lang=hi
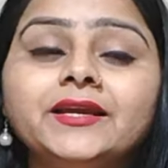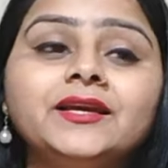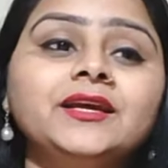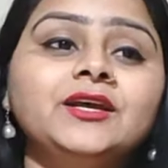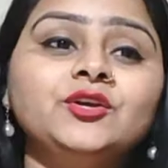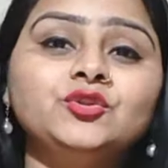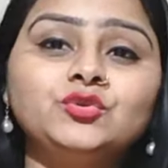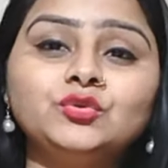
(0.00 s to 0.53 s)
है
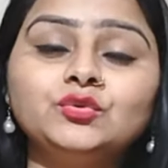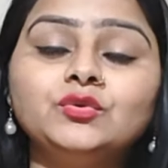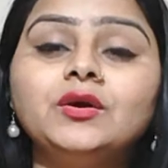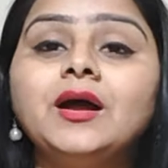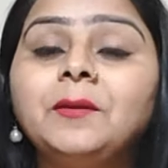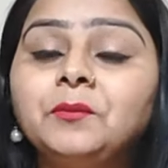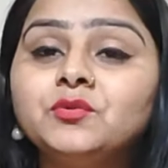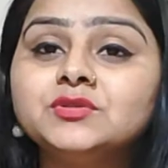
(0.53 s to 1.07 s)
तो
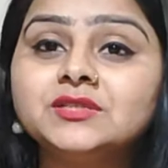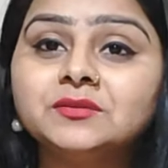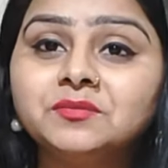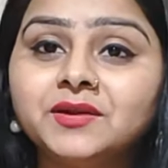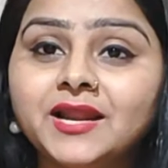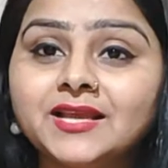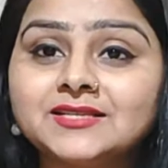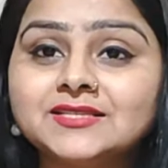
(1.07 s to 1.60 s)
आपको
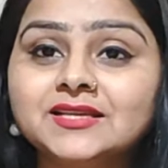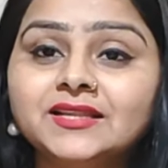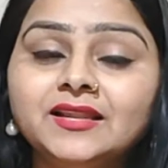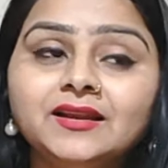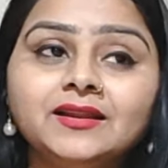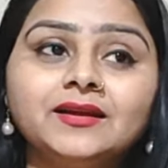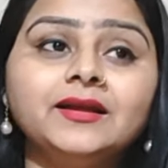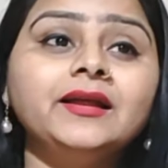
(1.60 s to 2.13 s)
सरप्राइज दे
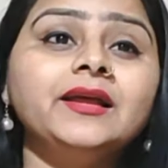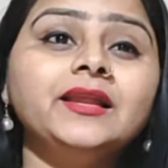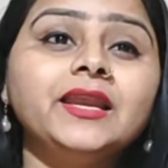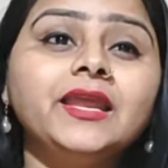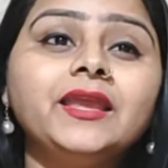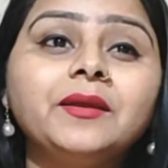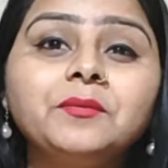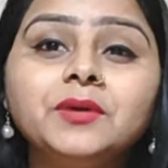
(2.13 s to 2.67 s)
देना
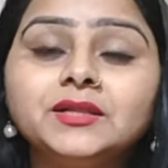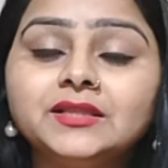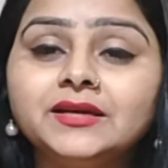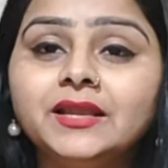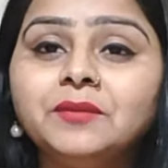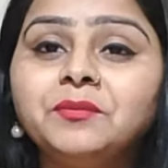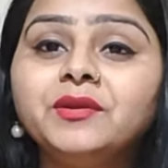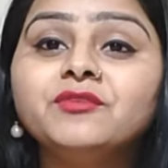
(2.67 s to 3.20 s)
ठीक है
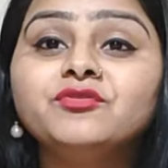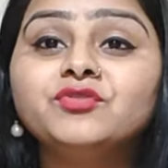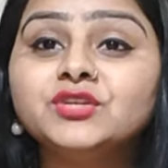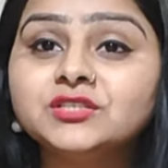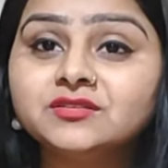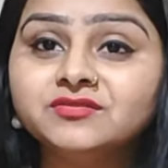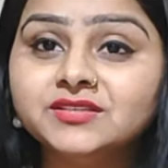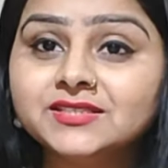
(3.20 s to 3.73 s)
बर्थडे पे
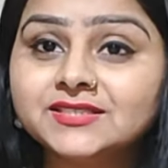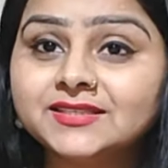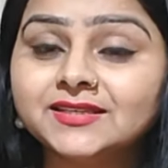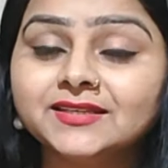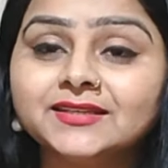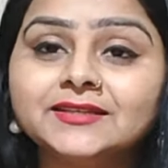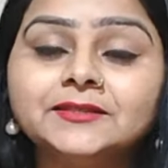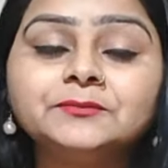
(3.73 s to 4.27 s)
फर्स्ट विश
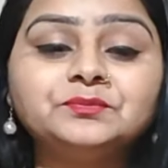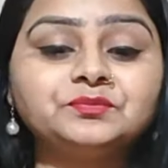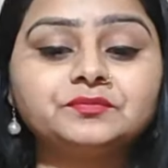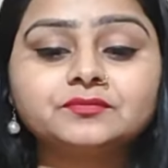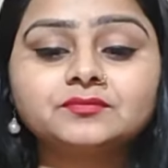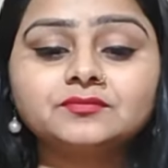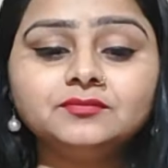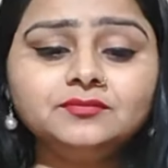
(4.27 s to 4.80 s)
करना
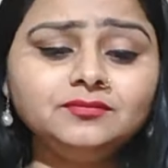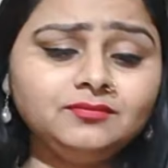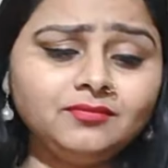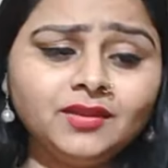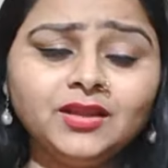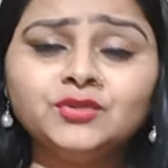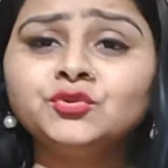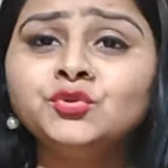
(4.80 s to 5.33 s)

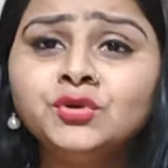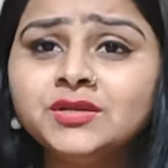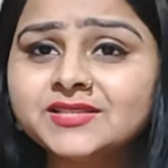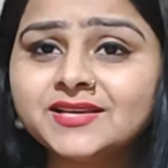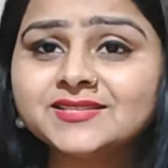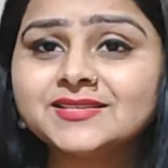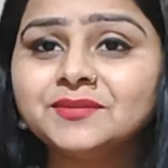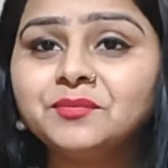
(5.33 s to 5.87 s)
थोड़ा
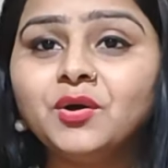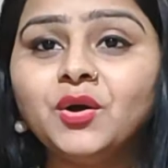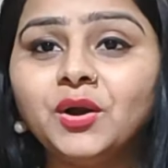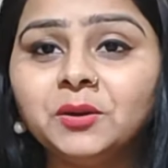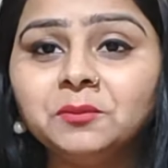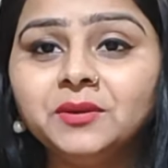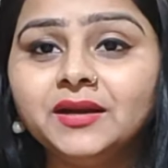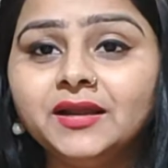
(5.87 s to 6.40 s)
सा ऐसा
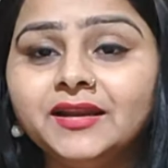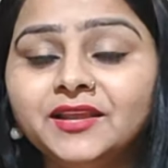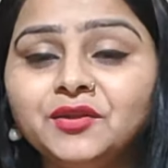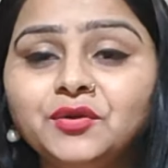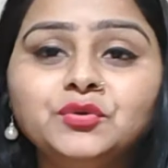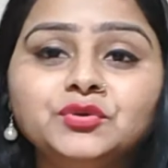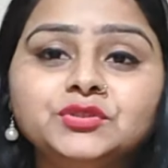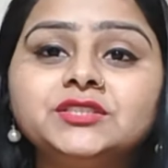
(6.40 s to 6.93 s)
माहौल बनाने
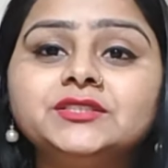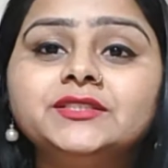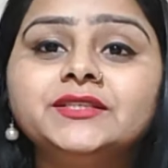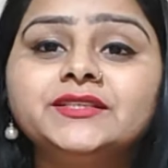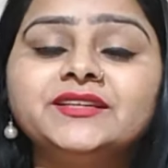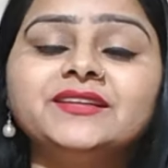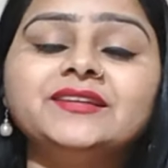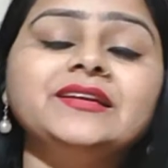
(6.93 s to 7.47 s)
की कोशिश
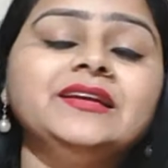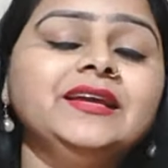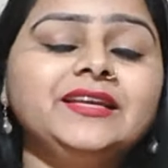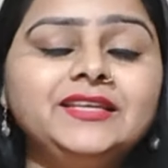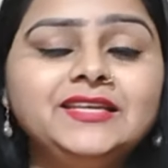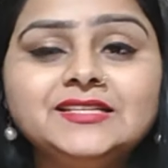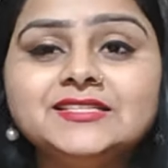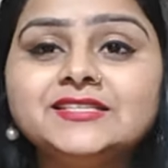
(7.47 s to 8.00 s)
करना
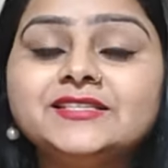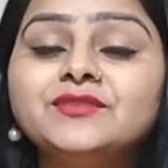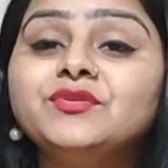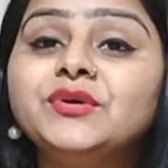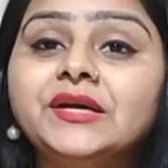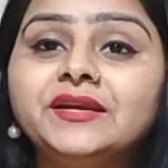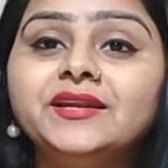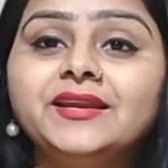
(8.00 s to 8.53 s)
ये चीज़ें
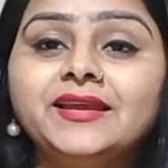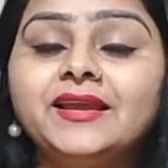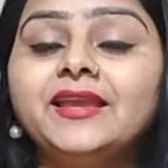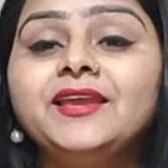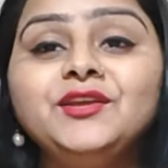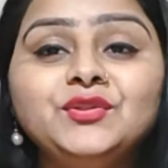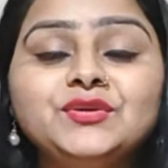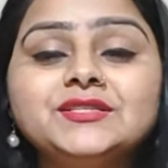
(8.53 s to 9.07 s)
वो करने
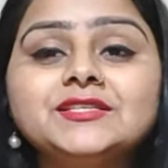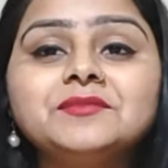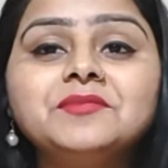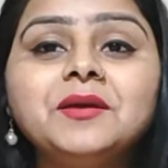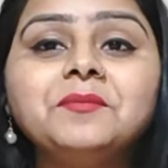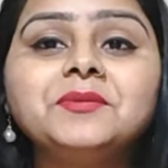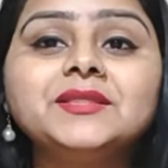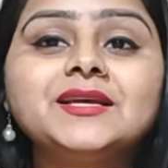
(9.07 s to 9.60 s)
लगेगी तो इससे
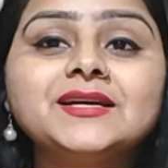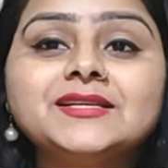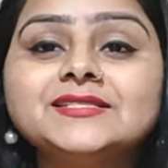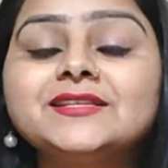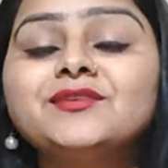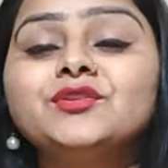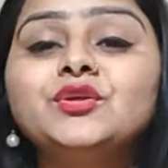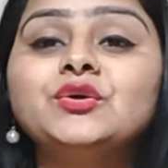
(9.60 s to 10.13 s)
भी आप पता कर
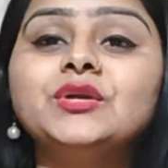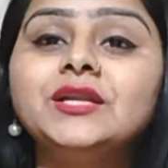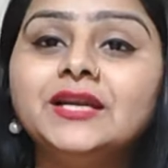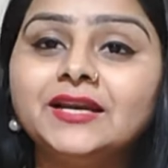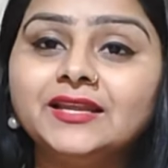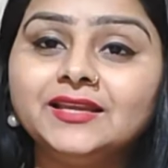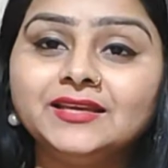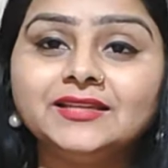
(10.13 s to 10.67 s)
सकते हो कि
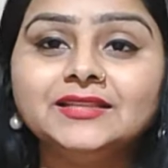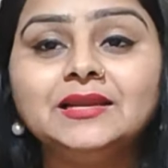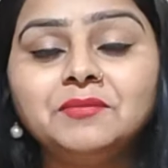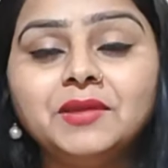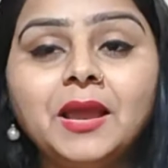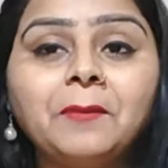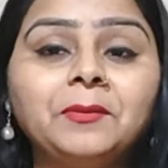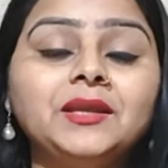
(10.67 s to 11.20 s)
लड़की के दिल
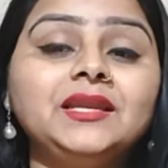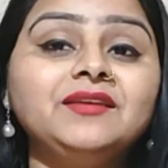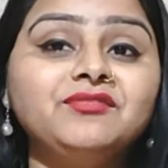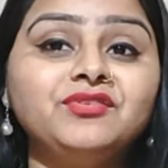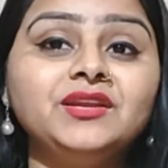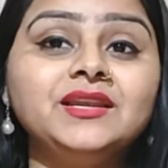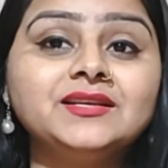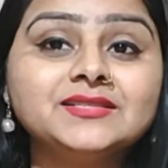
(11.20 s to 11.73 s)
में आपके लिए
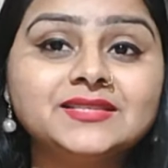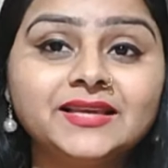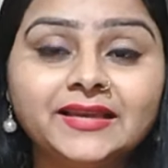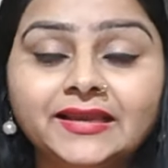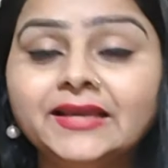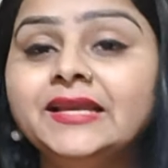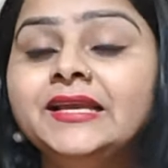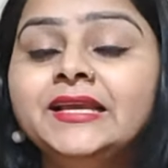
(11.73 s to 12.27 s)
फीलिंग्स
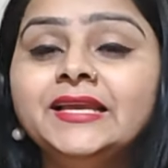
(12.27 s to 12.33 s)
हैं